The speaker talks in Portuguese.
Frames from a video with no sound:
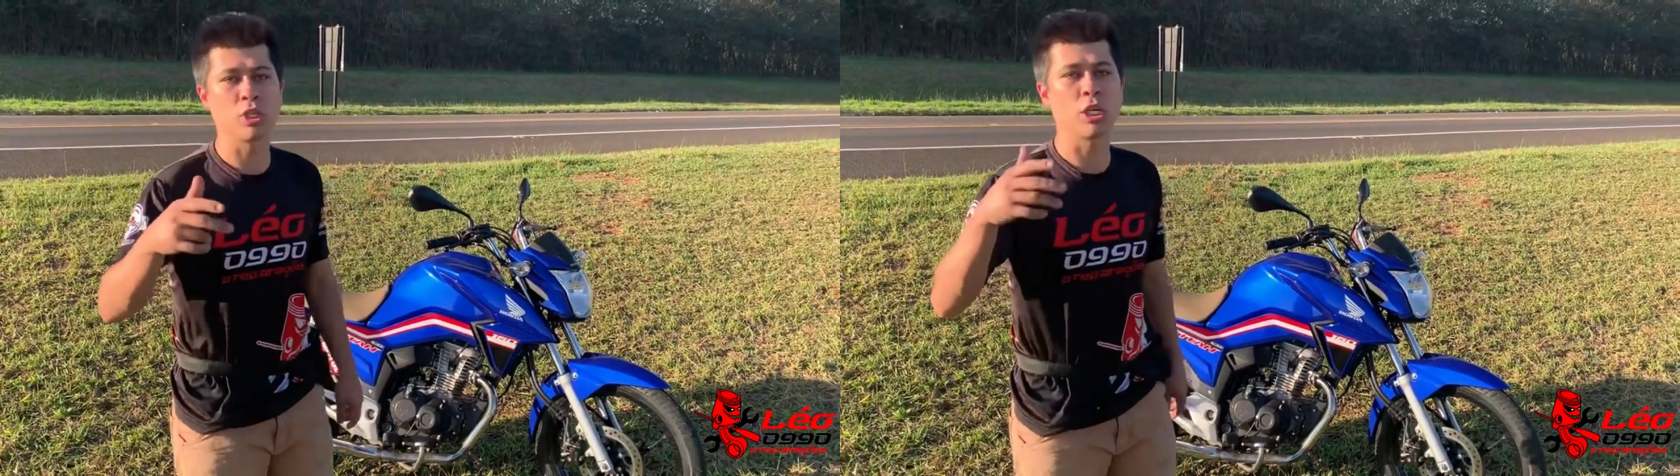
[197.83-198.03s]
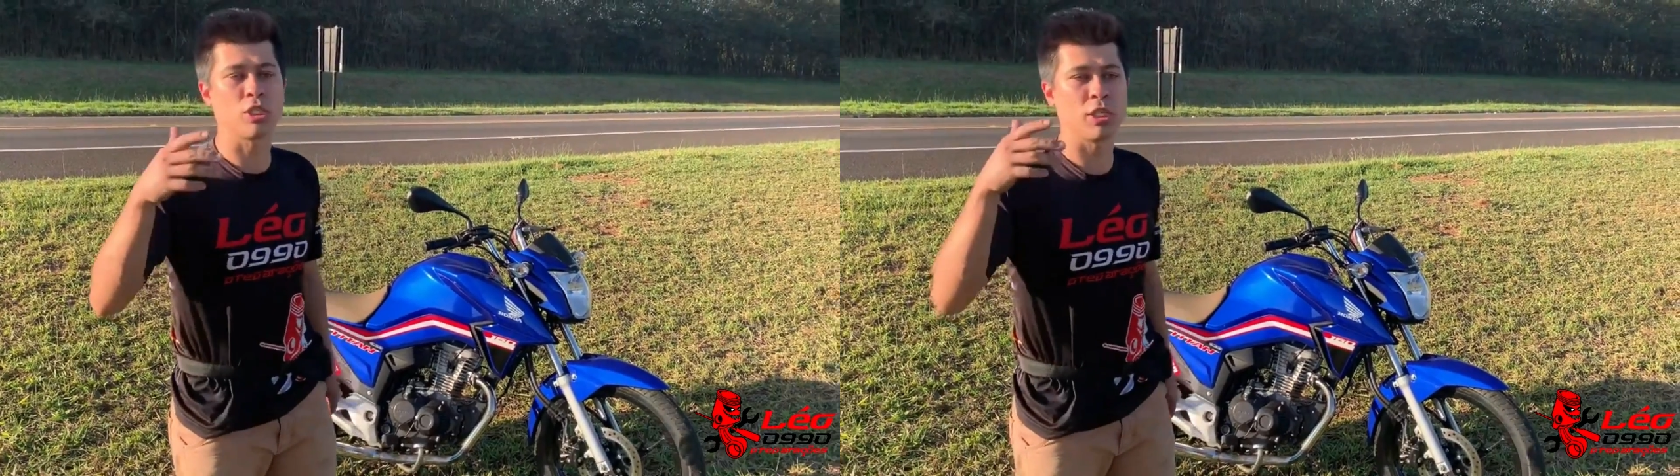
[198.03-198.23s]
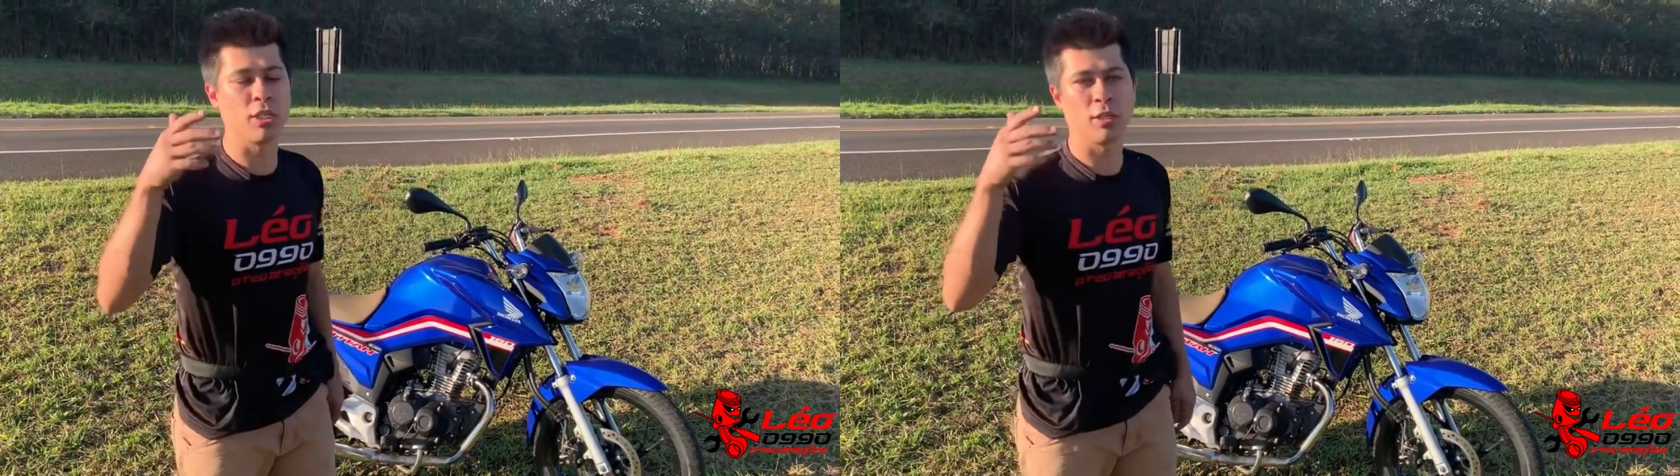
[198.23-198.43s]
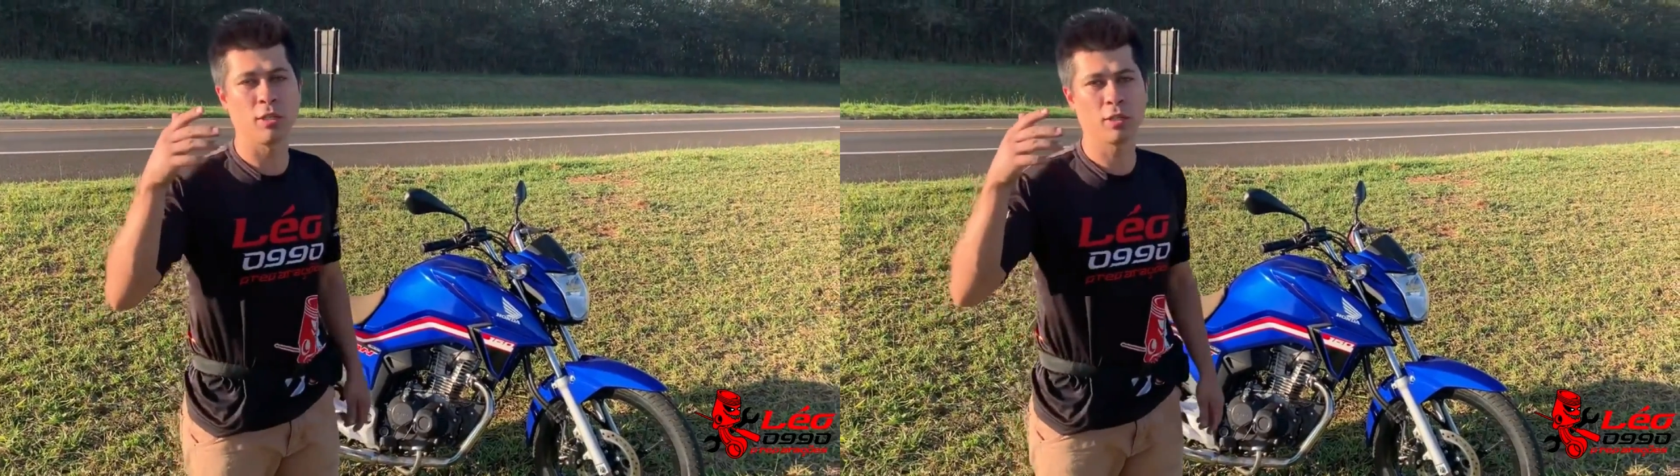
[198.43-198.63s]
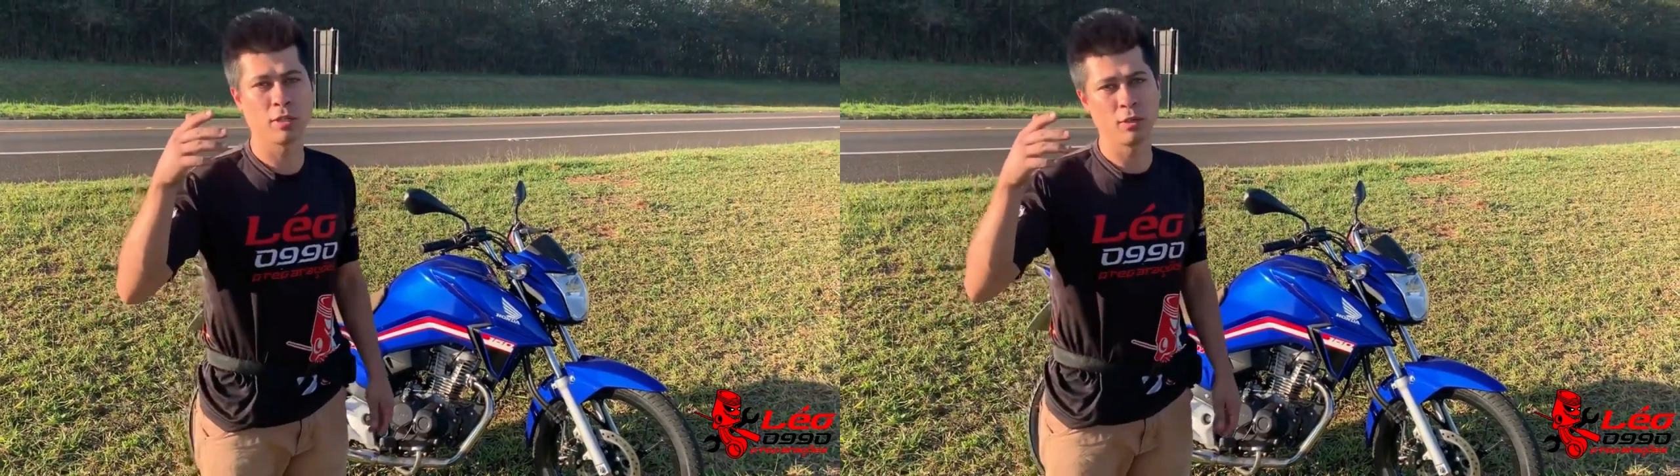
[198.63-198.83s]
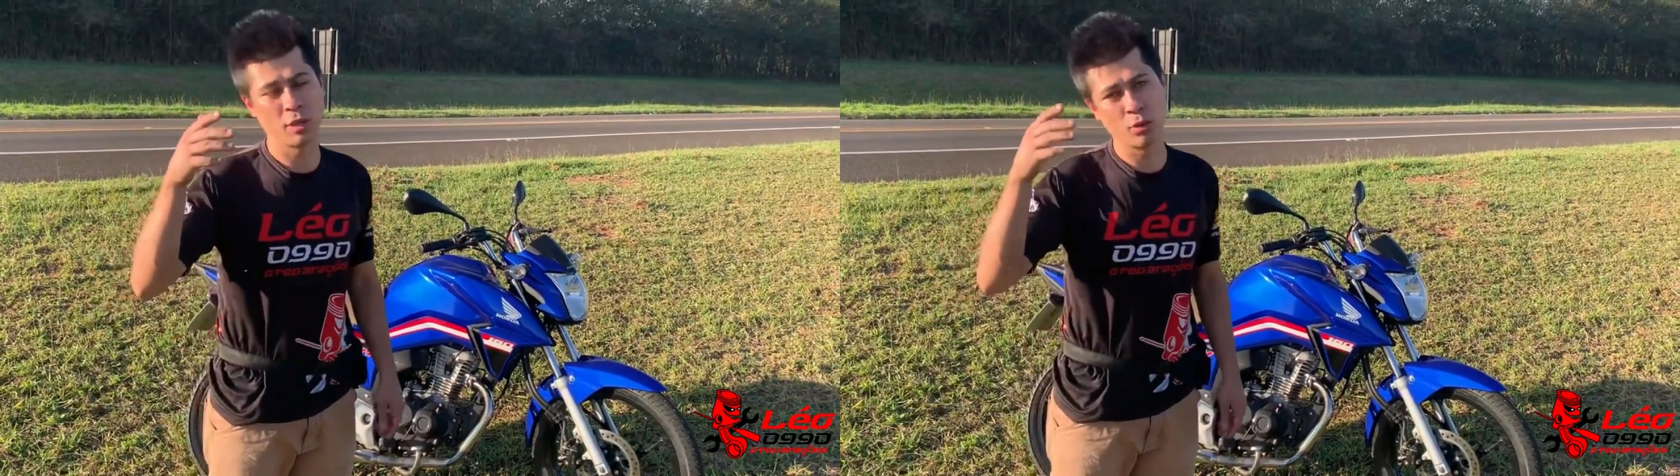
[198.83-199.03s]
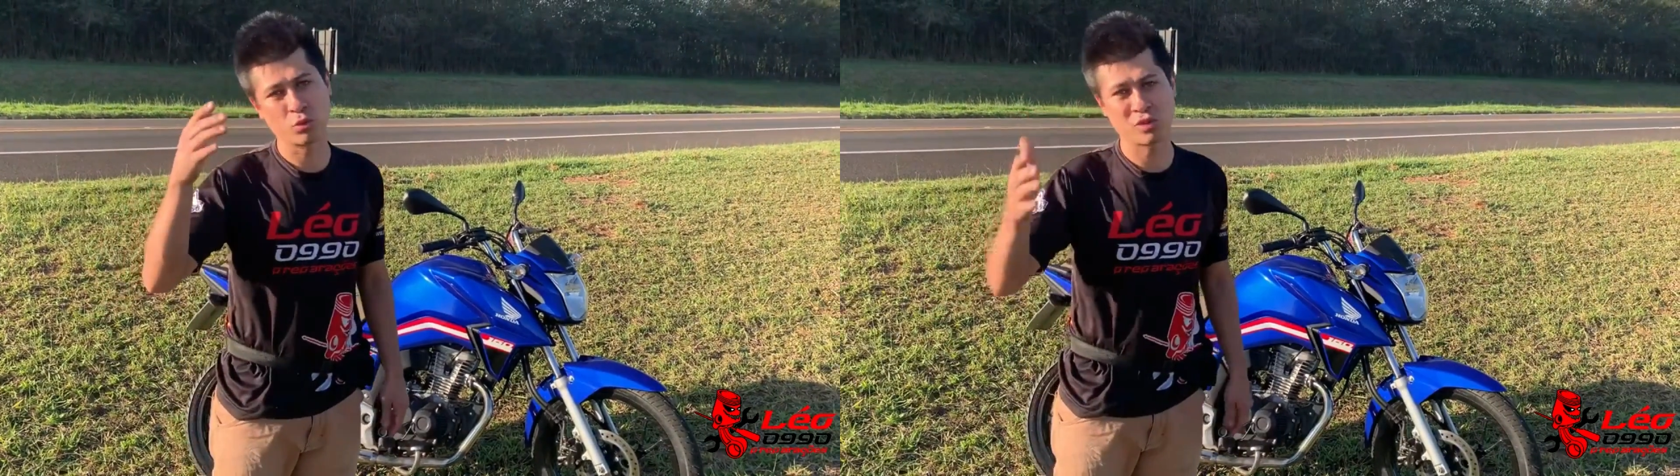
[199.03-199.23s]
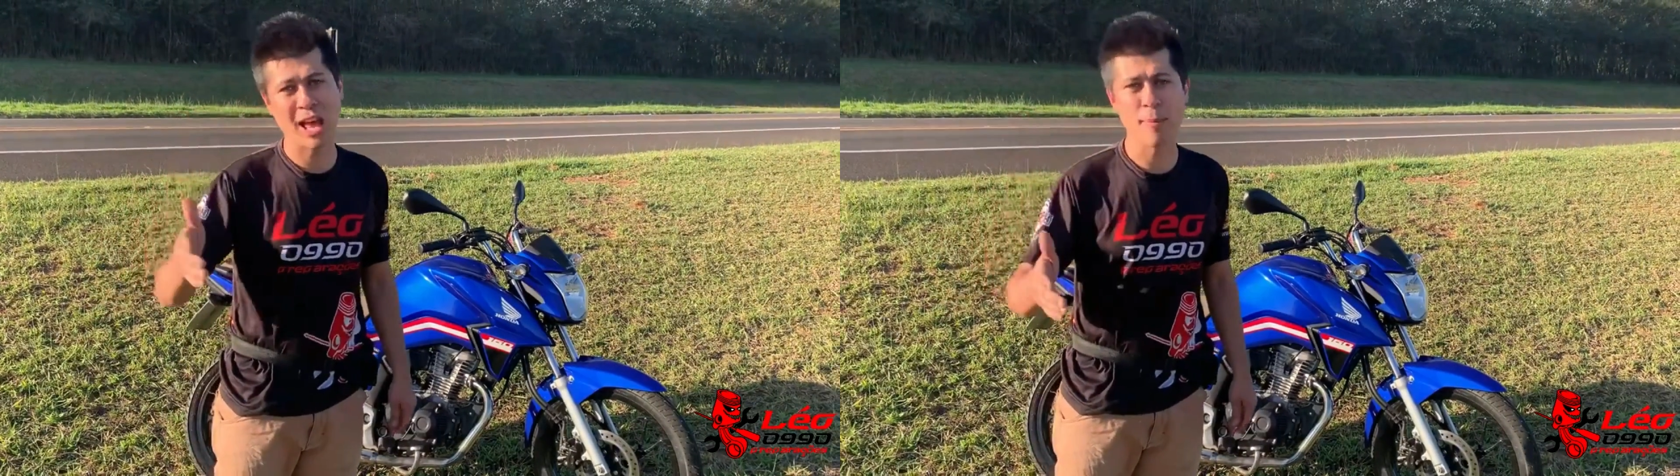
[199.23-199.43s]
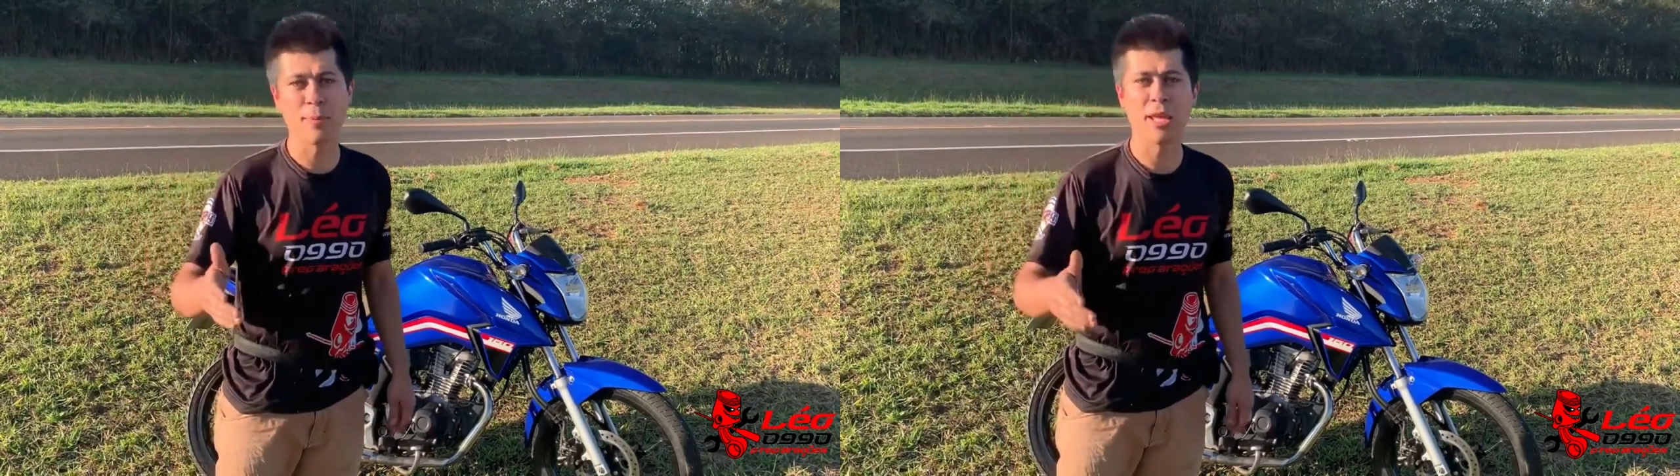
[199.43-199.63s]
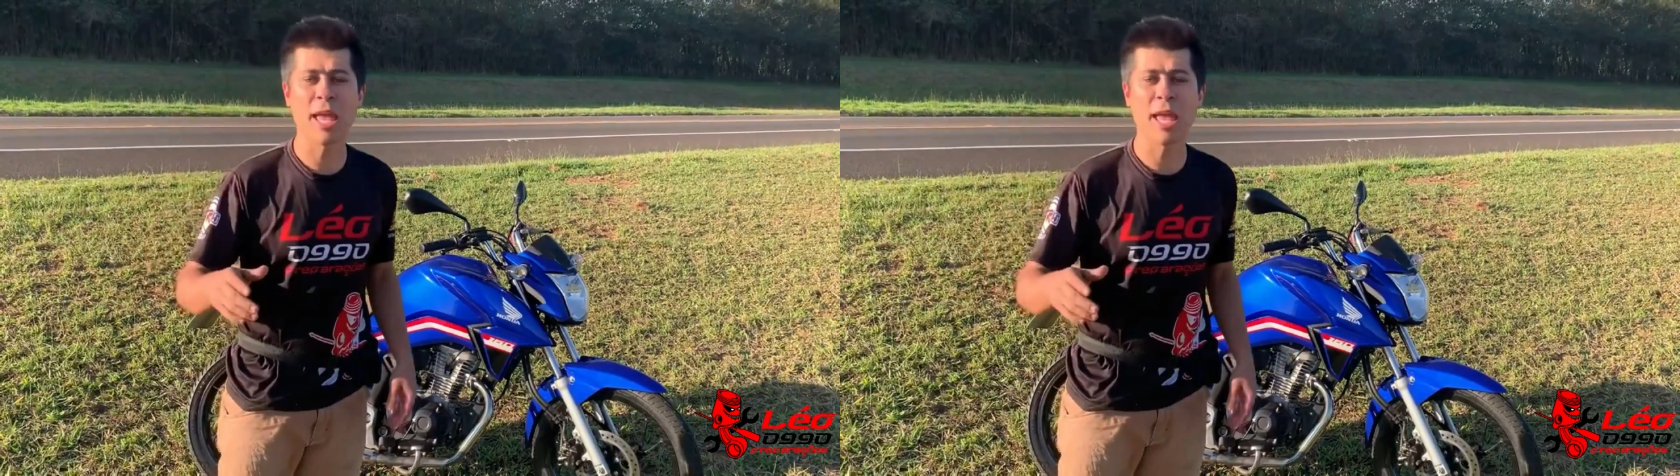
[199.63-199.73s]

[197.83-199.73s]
gente não sabe,